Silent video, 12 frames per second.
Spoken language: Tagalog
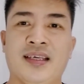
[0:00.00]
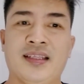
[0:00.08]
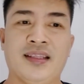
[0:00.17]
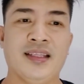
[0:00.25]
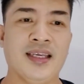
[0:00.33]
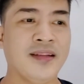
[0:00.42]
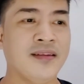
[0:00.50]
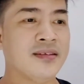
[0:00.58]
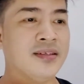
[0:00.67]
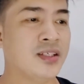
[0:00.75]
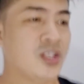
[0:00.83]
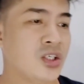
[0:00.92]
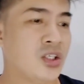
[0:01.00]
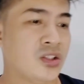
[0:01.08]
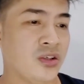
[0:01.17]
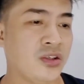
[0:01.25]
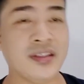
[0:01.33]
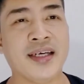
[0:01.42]
Then,
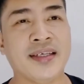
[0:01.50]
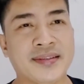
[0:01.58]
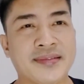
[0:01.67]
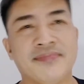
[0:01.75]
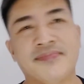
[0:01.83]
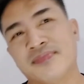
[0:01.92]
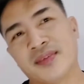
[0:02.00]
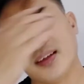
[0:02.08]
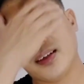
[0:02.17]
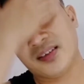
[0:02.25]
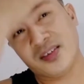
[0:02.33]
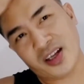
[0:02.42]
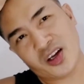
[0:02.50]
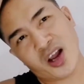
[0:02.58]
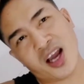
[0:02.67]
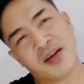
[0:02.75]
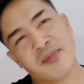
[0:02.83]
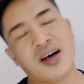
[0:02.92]
so yun guys. Yun lang ang
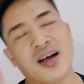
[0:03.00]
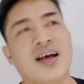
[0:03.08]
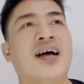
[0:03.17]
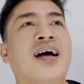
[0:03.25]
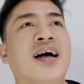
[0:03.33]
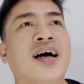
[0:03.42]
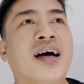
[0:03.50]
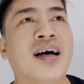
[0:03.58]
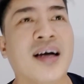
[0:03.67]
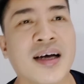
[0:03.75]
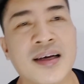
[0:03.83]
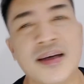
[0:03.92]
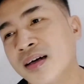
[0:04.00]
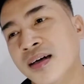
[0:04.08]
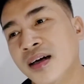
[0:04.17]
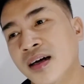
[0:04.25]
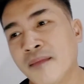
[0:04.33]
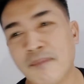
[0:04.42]
aking mga
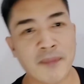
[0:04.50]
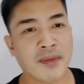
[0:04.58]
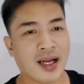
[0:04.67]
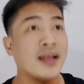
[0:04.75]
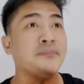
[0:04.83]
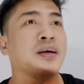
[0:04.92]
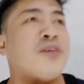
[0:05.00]
pam... Ay, ah, meron